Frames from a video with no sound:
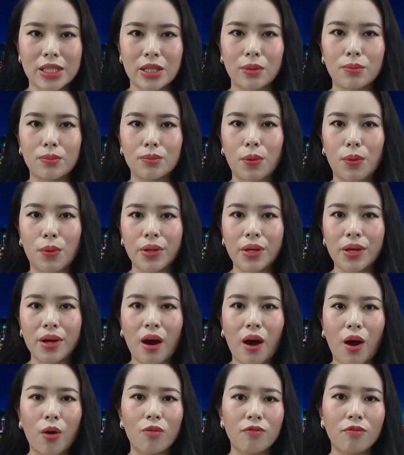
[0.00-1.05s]
trong buổi
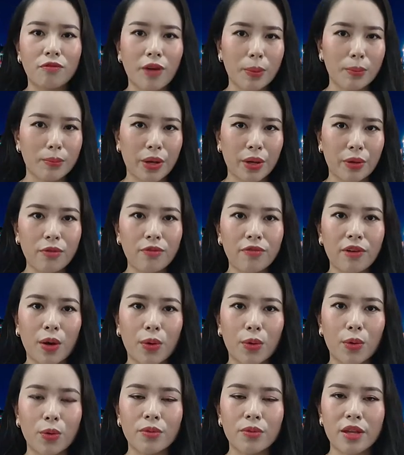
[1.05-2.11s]
ông phát biểu
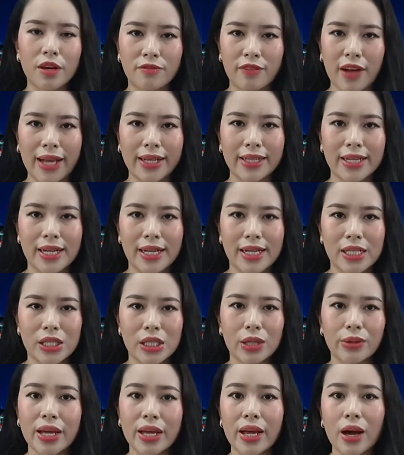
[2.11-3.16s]
vào khung giờ vàng
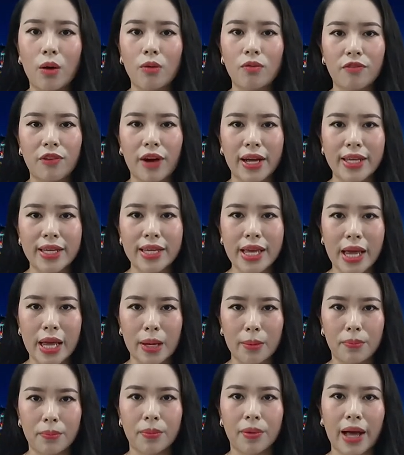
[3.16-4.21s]
sau khi ông phải
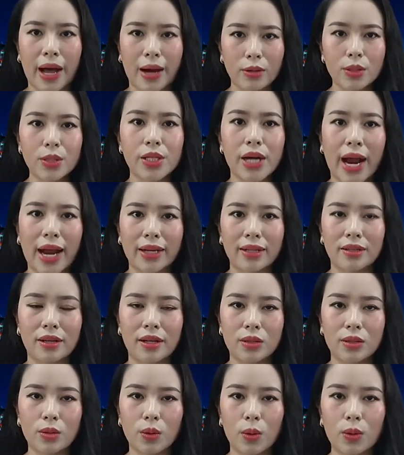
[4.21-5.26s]
nghe cáo trạng
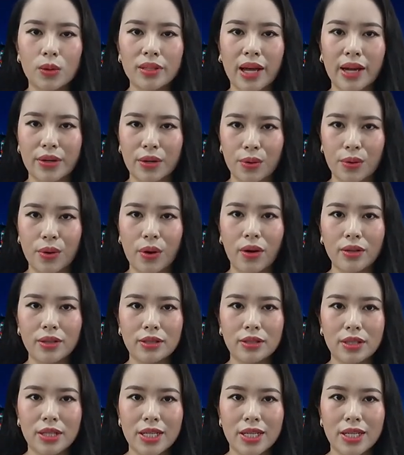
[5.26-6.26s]
khởi tố tại New York.